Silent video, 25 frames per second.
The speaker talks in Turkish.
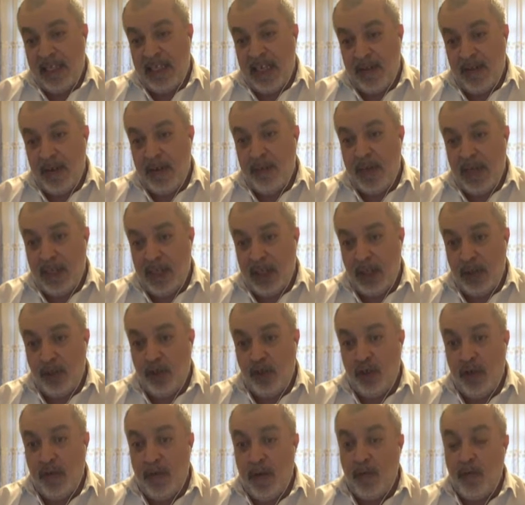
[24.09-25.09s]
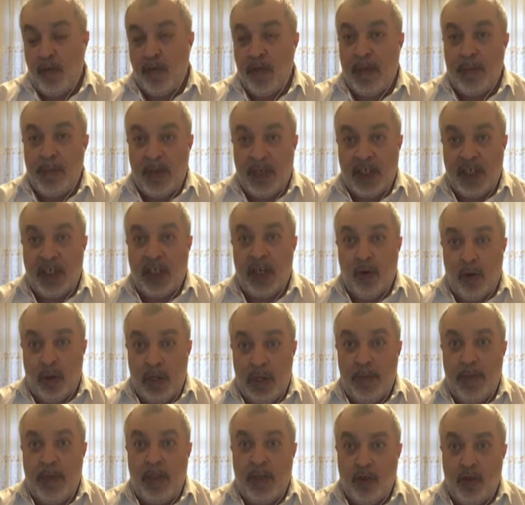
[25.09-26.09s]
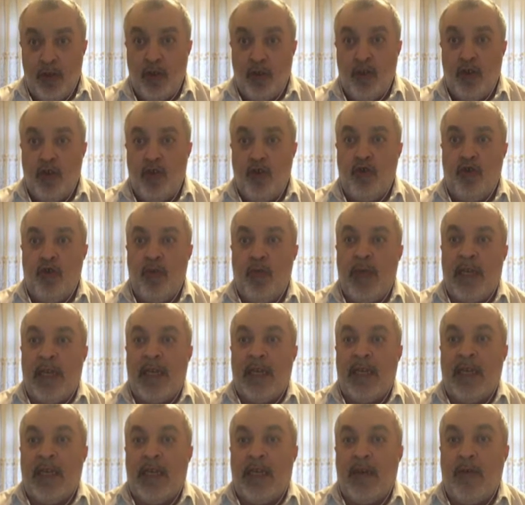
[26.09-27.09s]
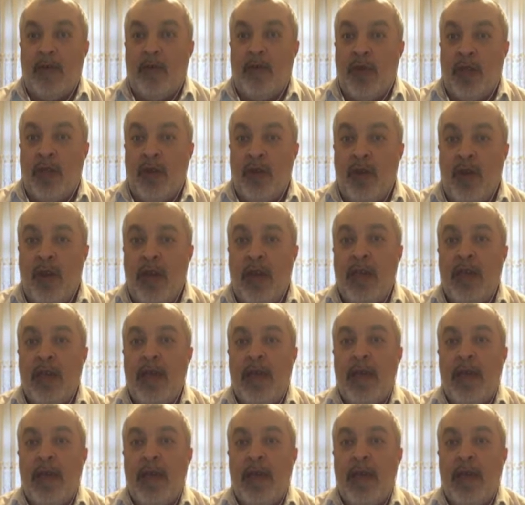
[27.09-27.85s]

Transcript: çevirmeye çalışıyor ve bunda başarılı olabilir. Çünkü şu cümle e, kullanılıyor.